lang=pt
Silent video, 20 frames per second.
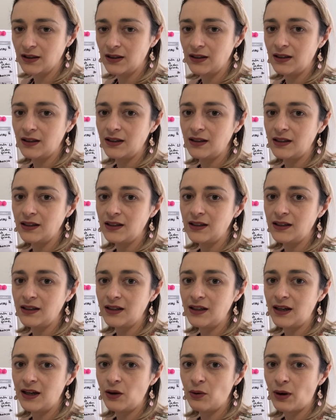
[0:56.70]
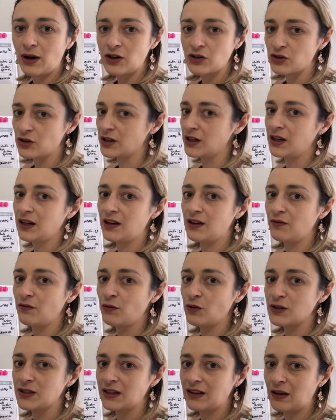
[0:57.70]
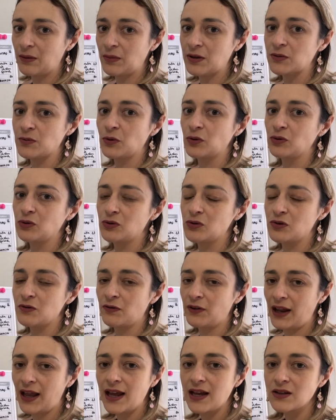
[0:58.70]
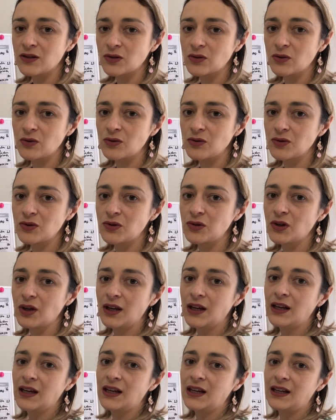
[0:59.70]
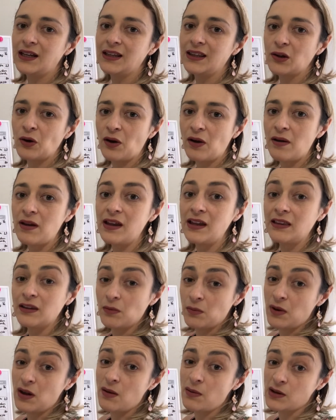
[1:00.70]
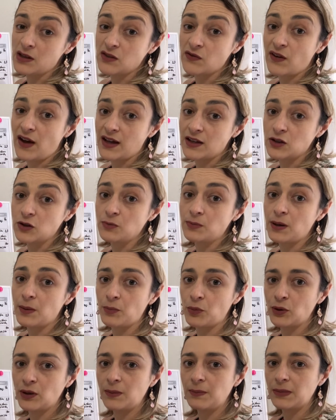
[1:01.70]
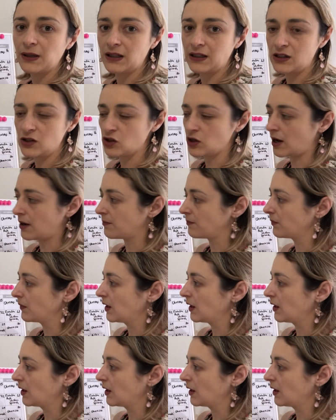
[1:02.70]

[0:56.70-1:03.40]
E eu acho que você tem mais produtos frescos, então é, e também é mais fácil para poder planejar.